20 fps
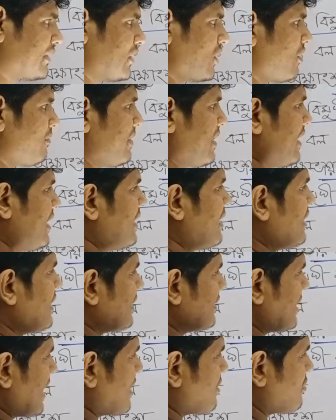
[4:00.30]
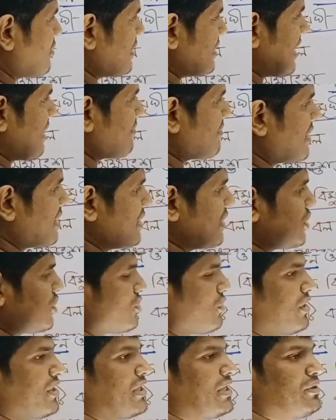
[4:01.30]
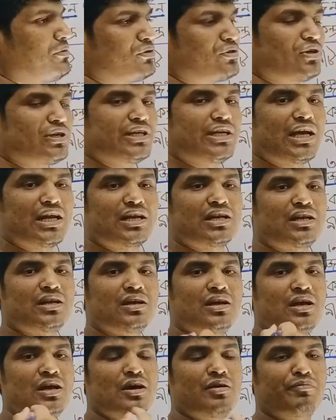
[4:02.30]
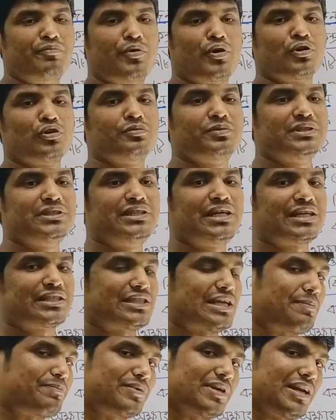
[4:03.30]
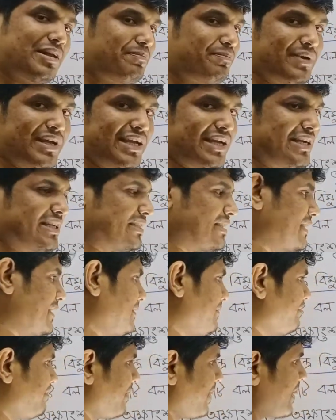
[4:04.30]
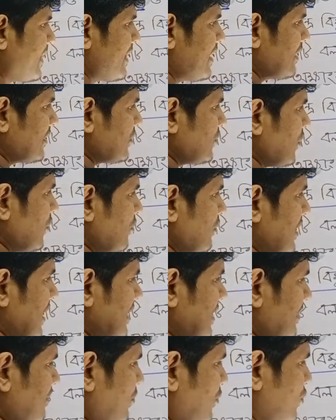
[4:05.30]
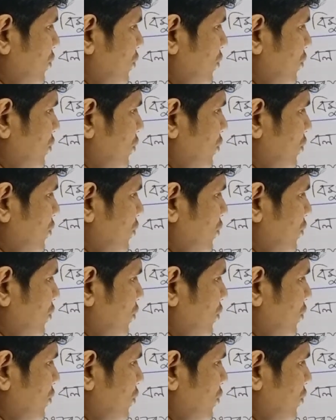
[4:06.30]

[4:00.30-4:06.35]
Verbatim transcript: থাকতে হবে ধারণাটা আমরা নিশ্চয়ই নিউটনিয়ান বলবিদ্যার চ্যাপ্টারে পেয়ে গেছি যখন একটা